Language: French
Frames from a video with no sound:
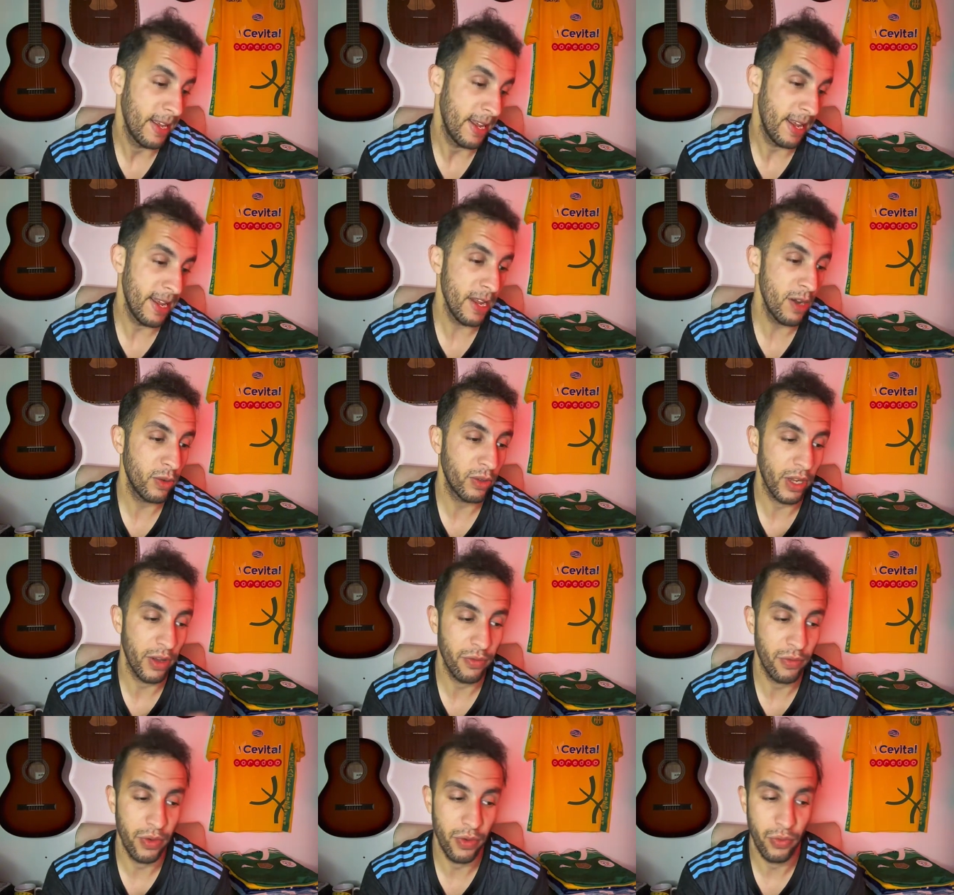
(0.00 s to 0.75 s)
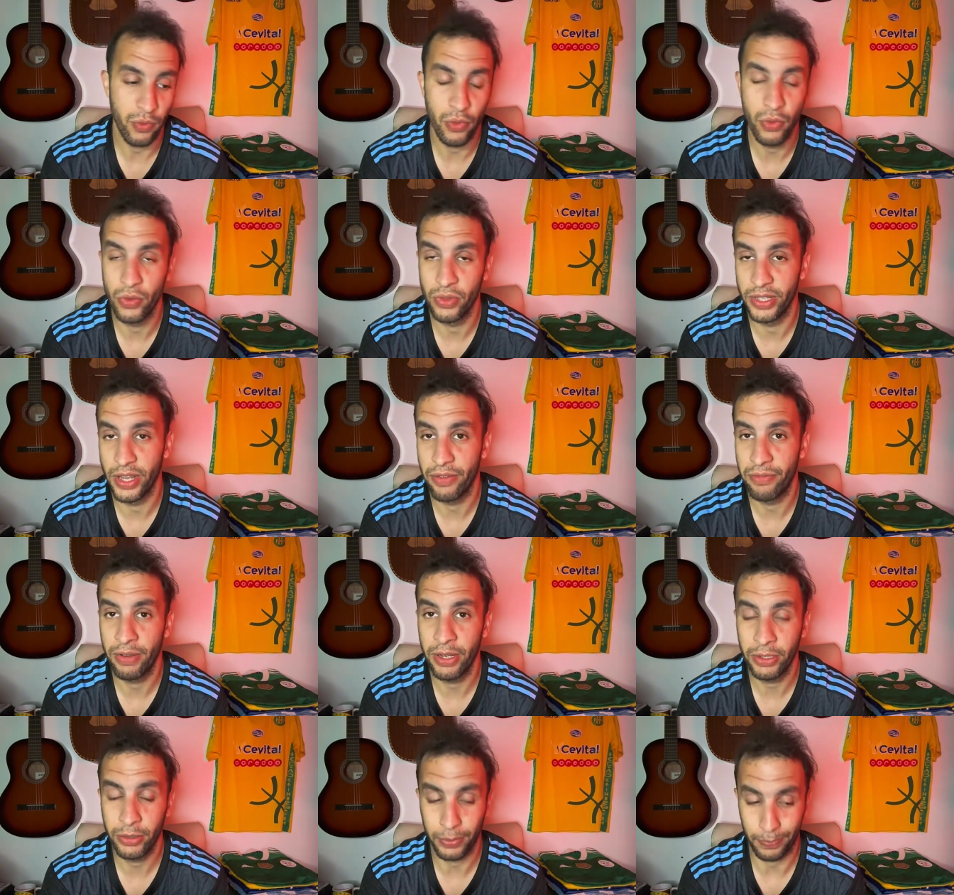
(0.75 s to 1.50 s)
Et on avait vu une
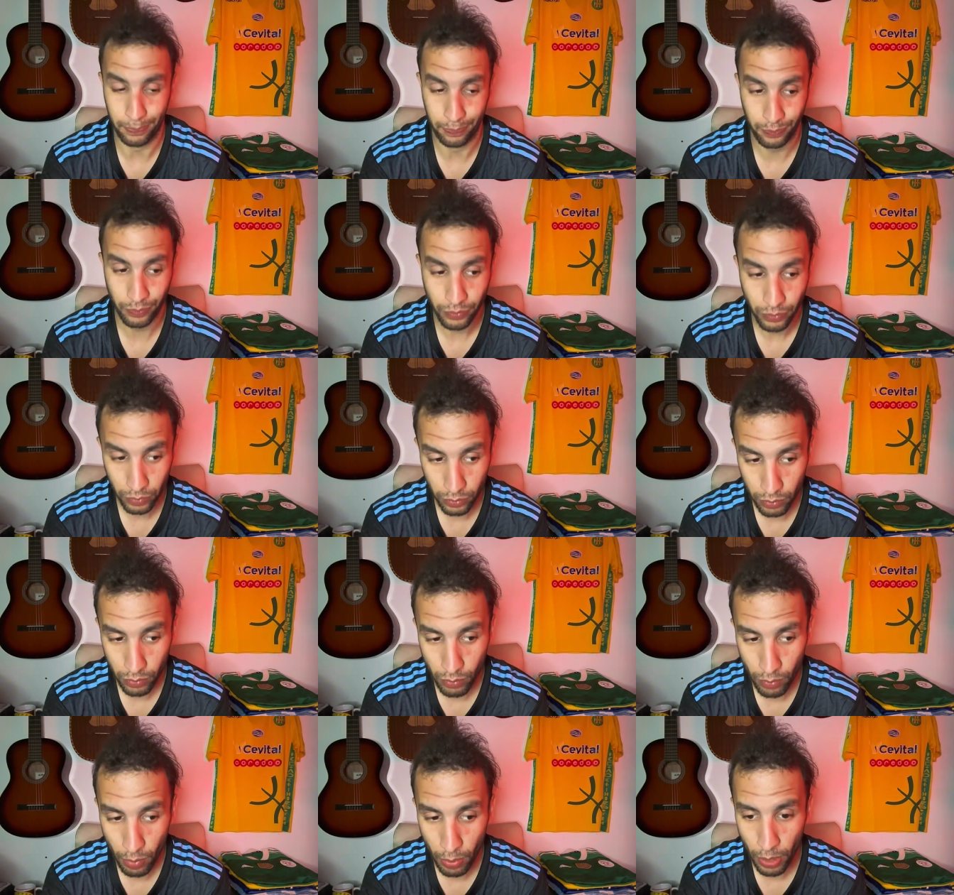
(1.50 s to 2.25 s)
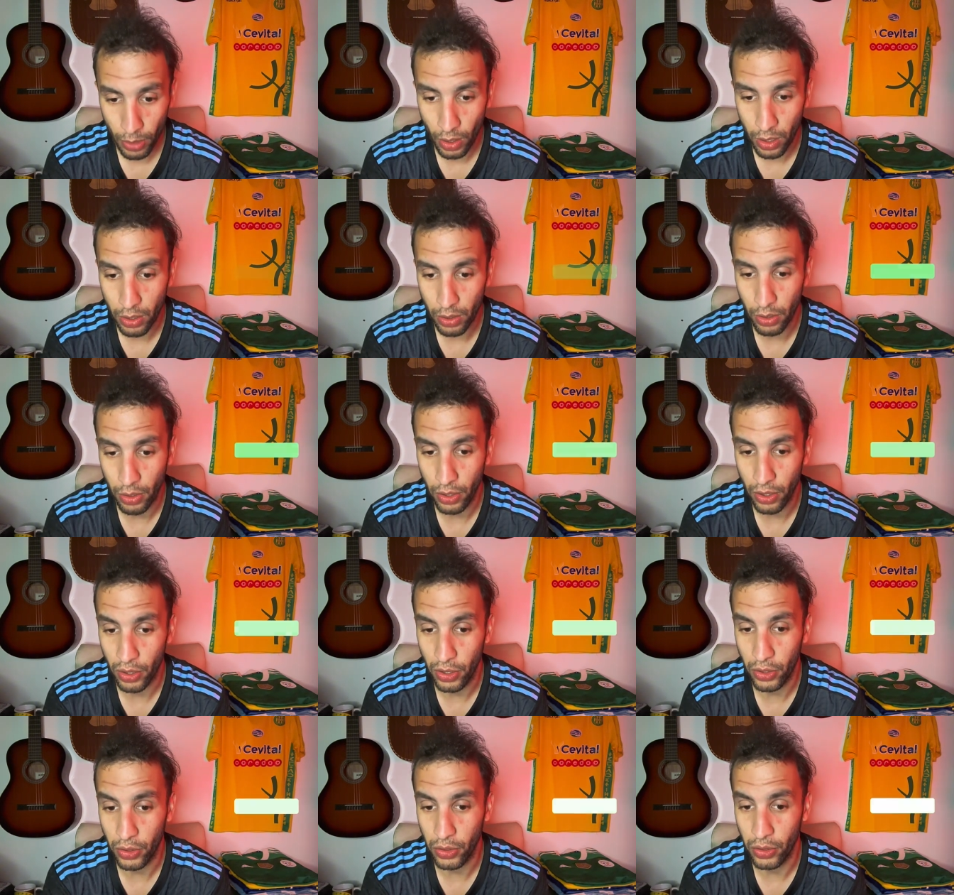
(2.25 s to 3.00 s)
défaite
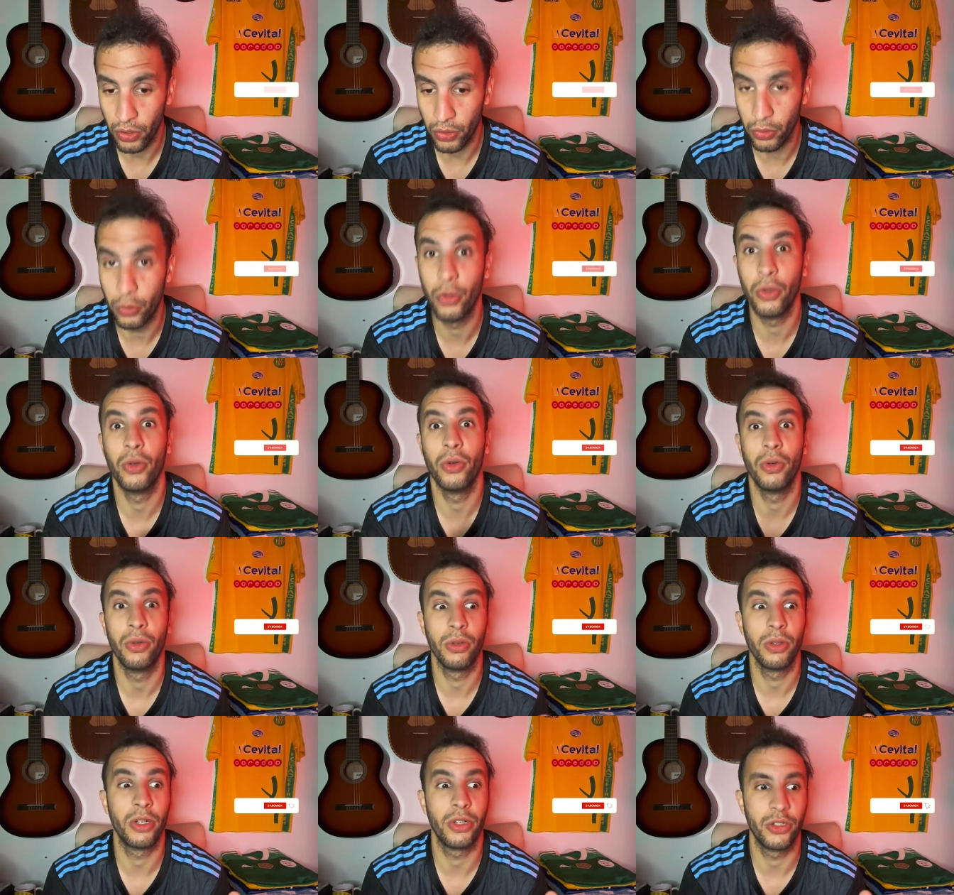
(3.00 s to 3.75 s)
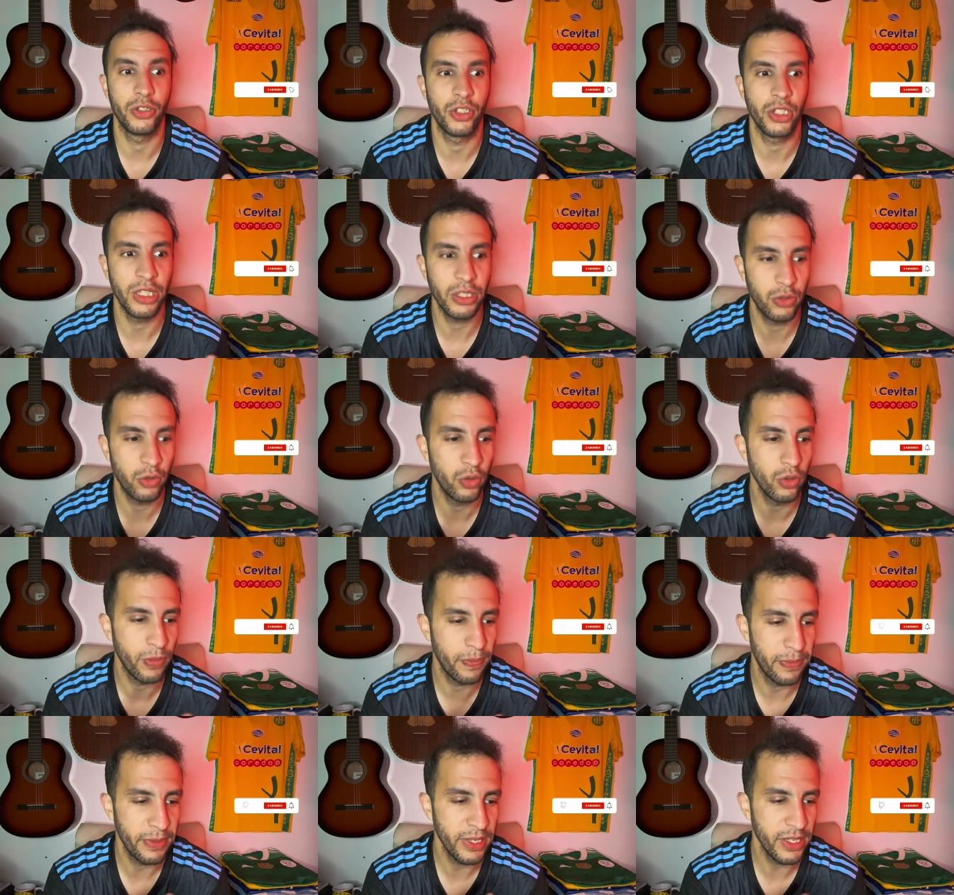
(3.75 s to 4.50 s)
euh, de La
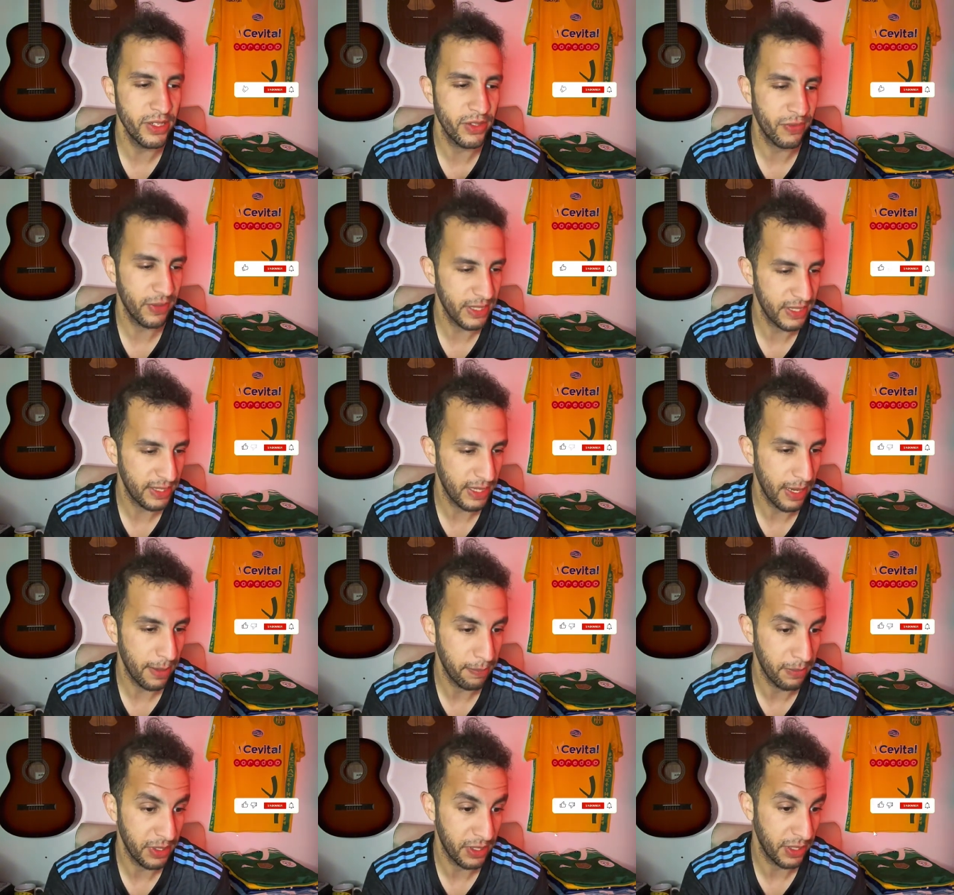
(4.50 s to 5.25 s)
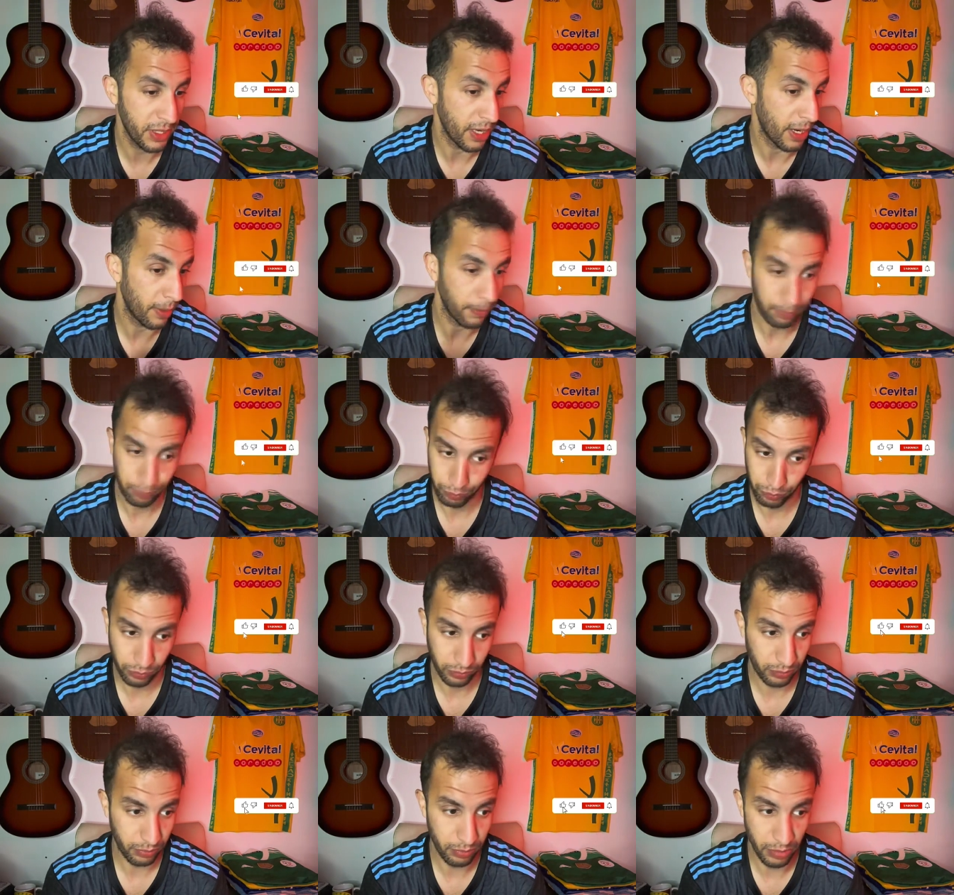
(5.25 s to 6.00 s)
surprise face à Biskra.
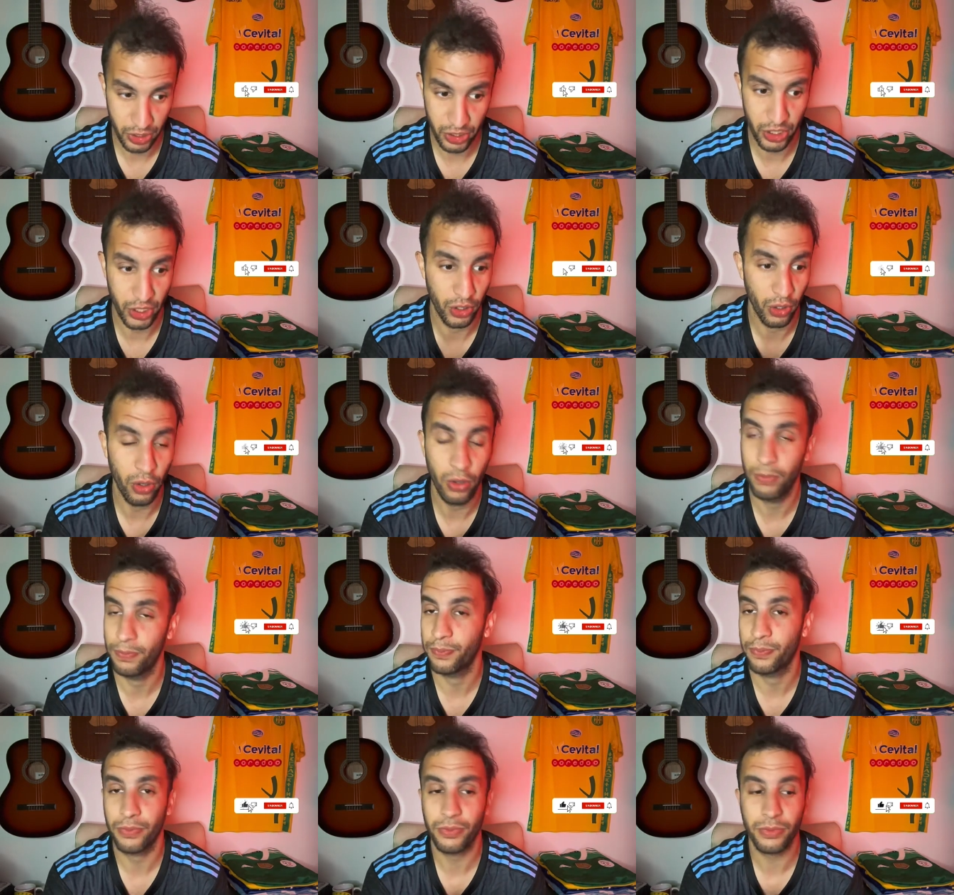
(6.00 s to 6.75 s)
Mais sinon,